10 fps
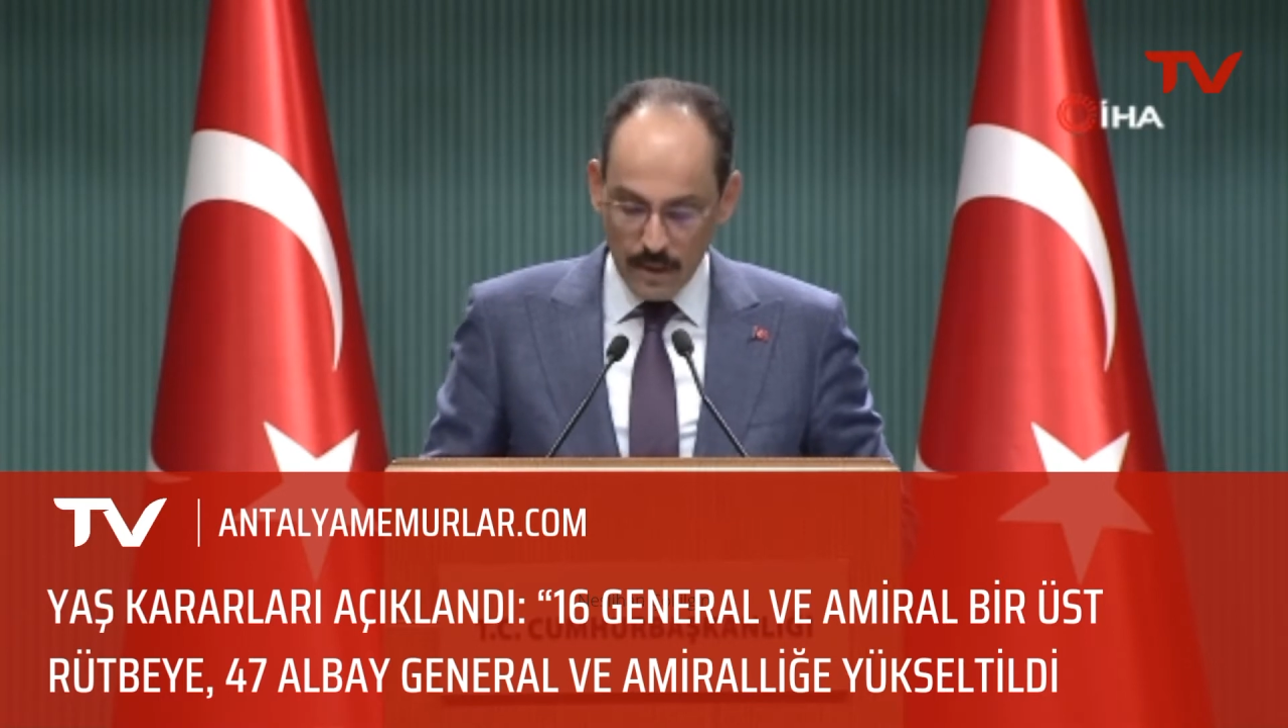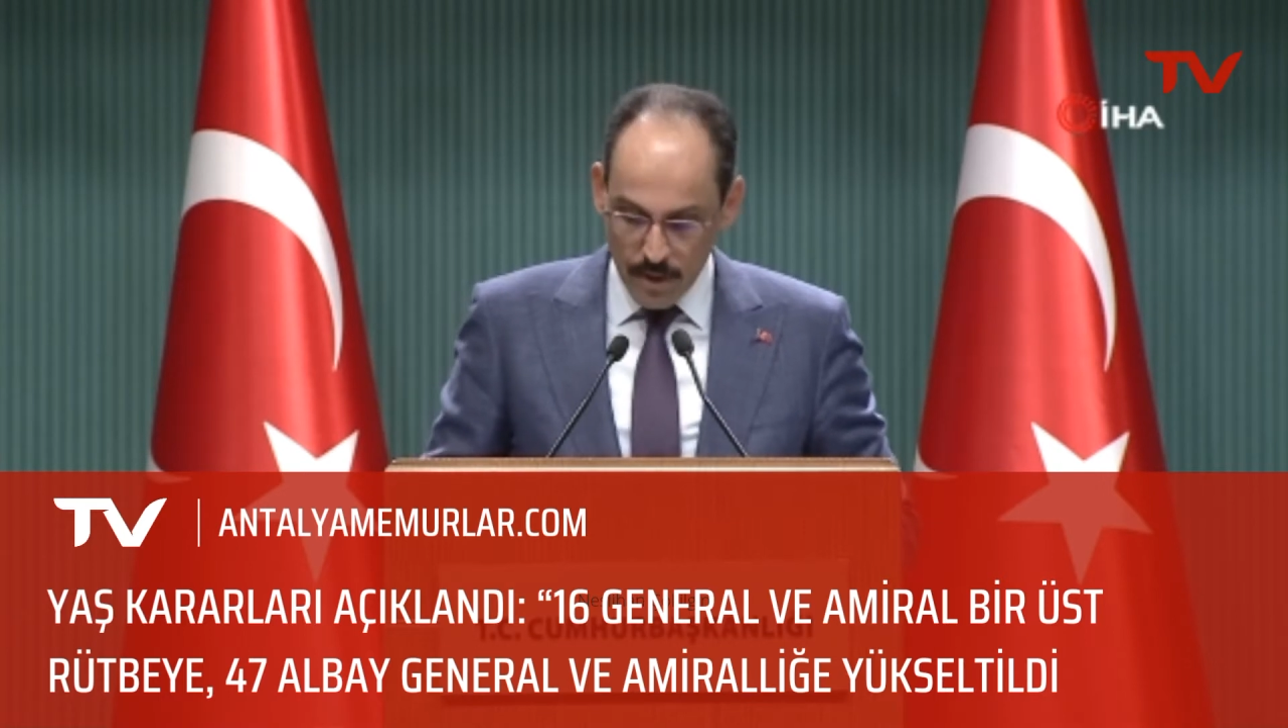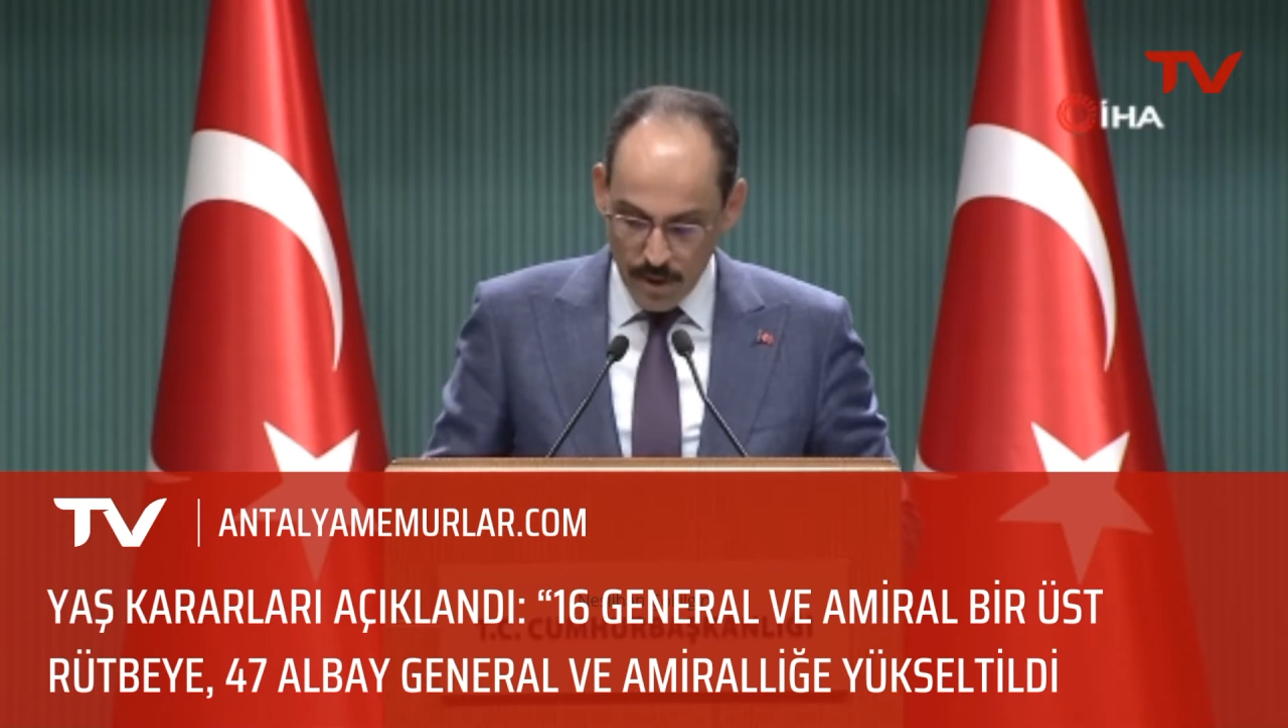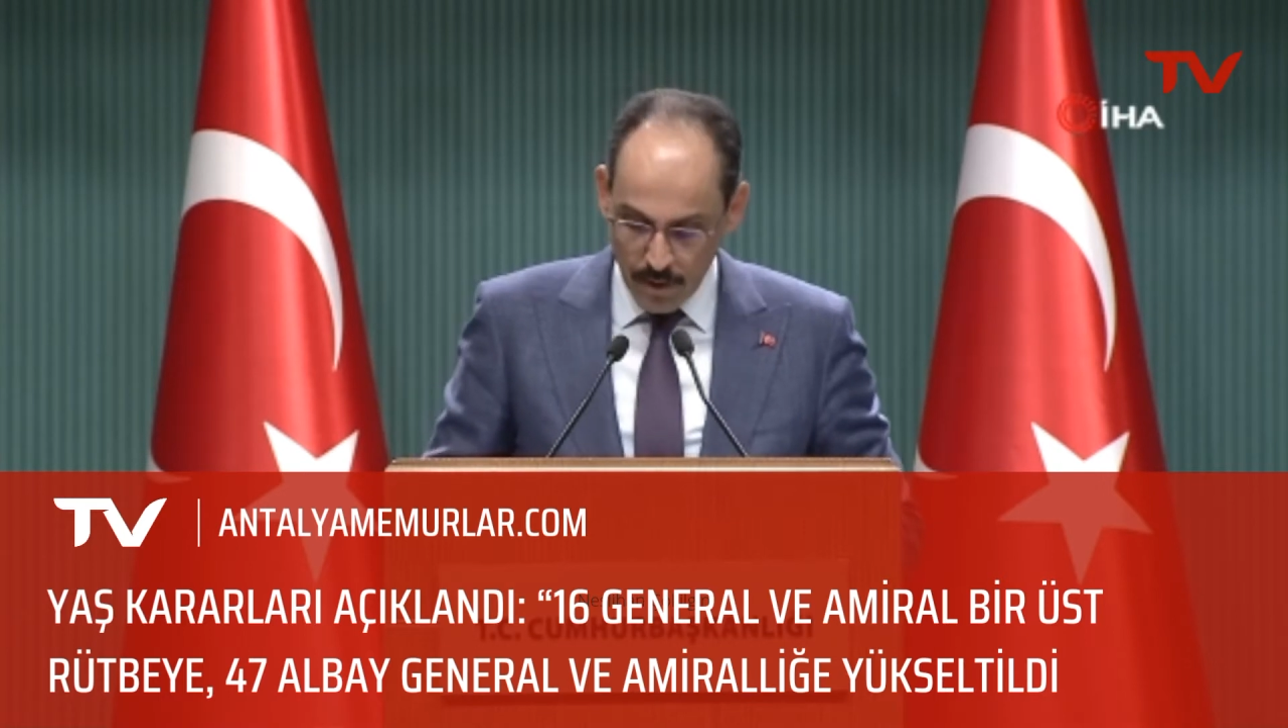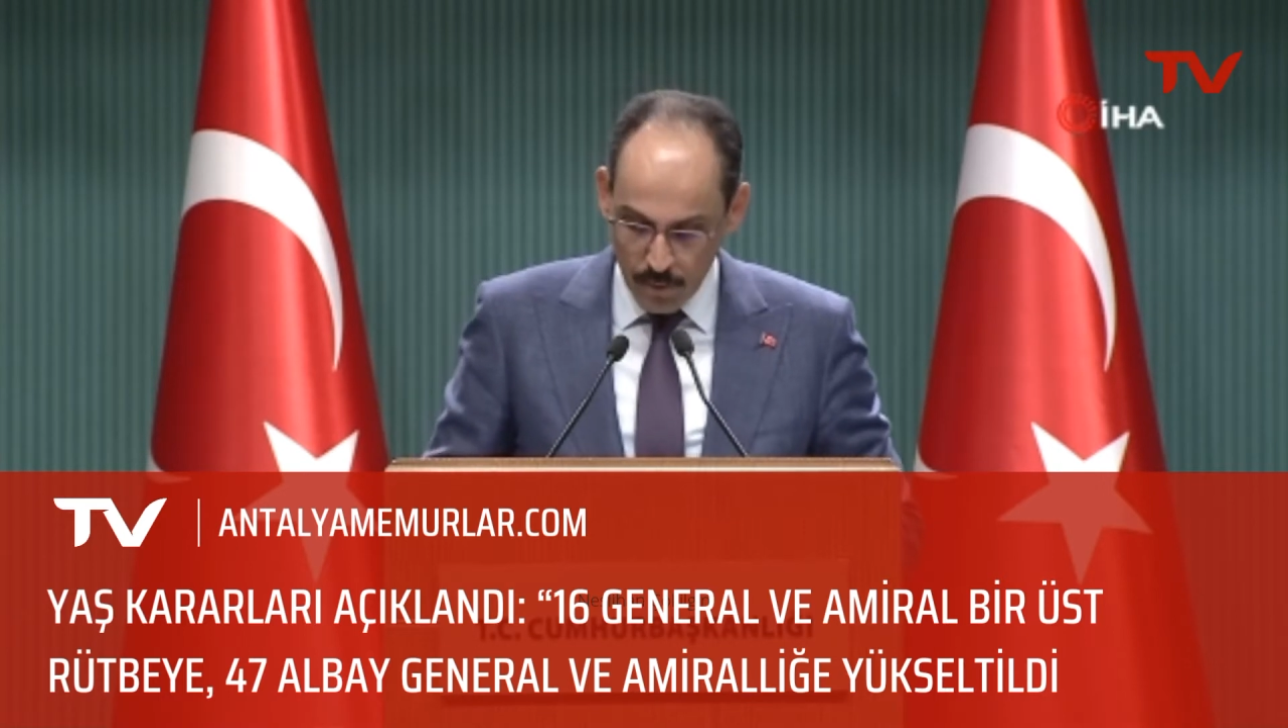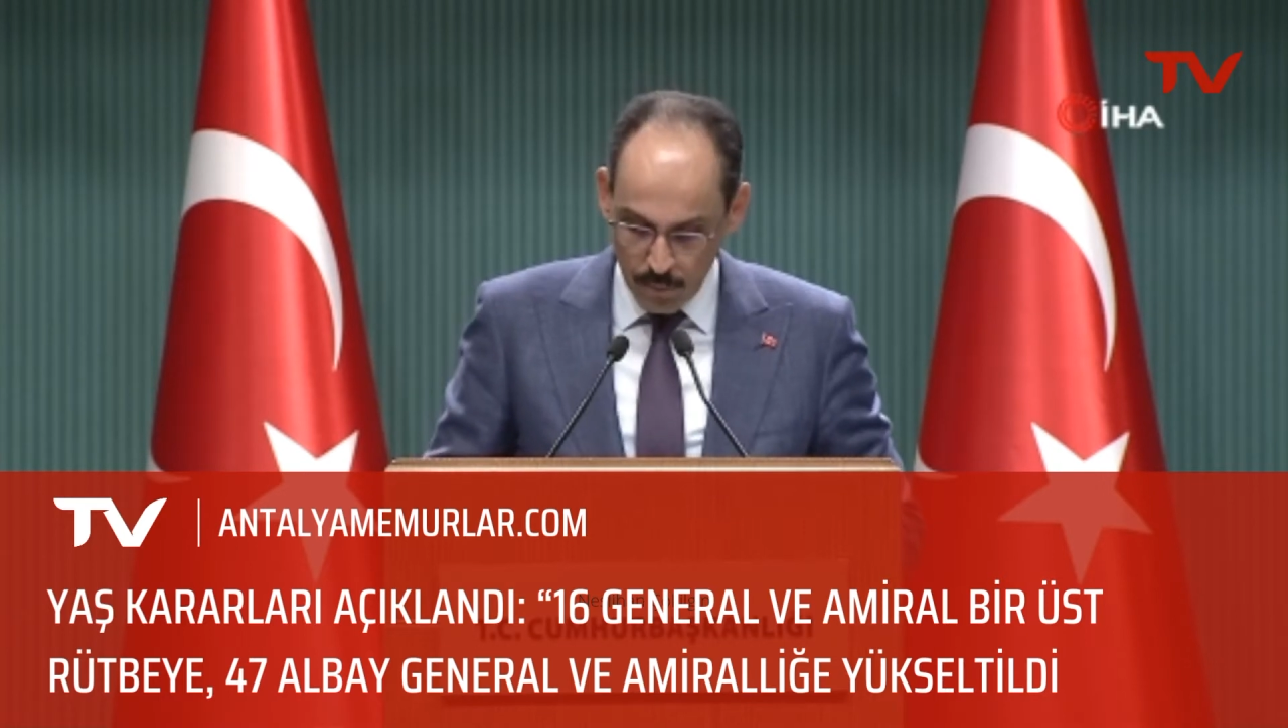geçerli